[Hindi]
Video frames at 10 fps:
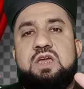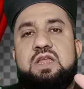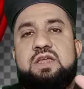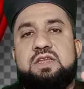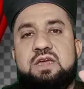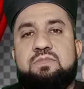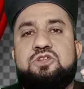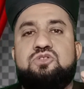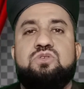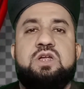ख्याल रखना है अमल
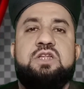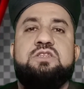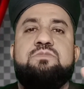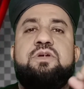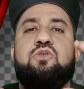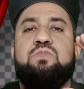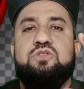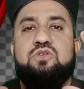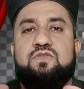शुरू करने से पहले उबे